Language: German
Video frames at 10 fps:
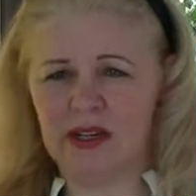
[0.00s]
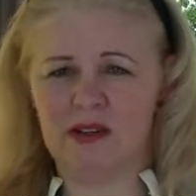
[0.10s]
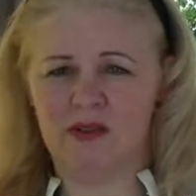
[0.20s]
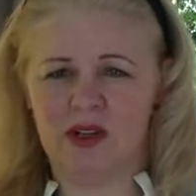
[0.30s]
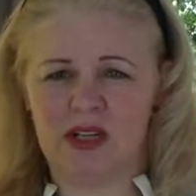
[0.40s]

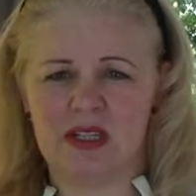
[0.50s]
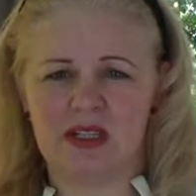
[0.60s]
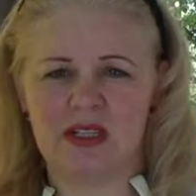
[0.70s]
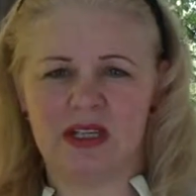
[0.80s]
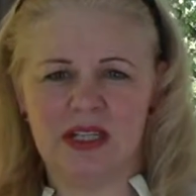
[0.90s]
dann wird
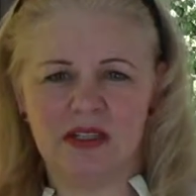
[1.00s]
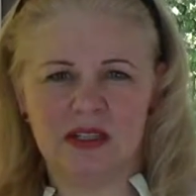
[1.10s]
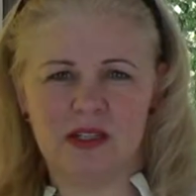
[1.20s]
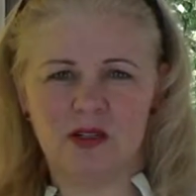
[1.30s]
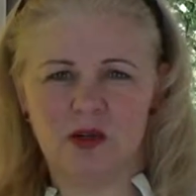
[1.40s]
das
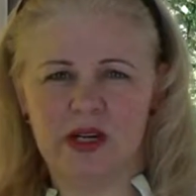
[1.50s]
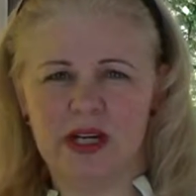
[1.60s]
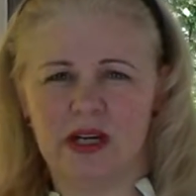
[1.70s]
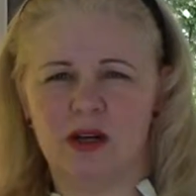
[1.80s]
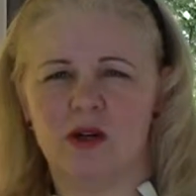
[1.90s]
richtig
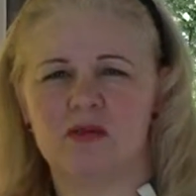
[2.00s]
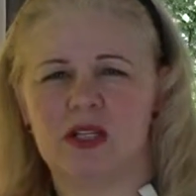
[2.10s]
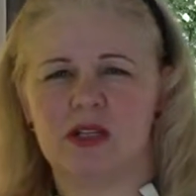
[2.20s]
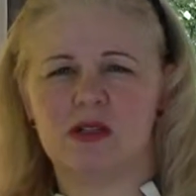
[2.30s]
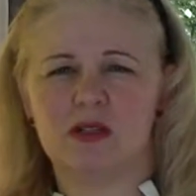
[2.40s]
teuer, dann kommt
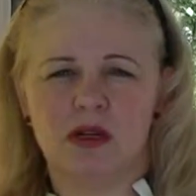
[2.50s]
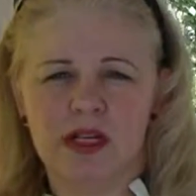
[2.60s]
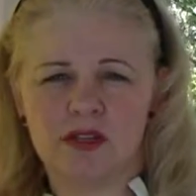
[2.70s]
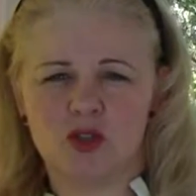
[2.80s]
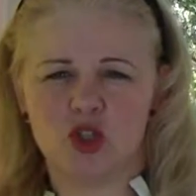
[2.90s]
sie das
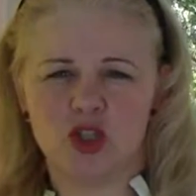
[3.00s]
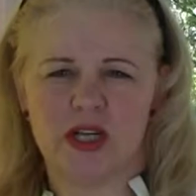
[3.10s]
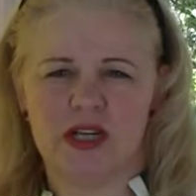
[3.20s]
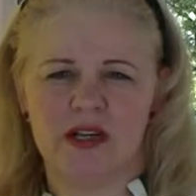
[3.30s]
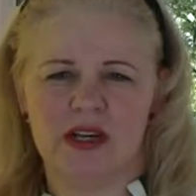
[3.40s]
teuer zu
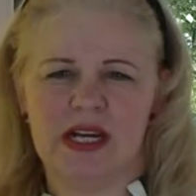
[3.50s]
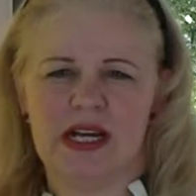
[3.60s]
stehen.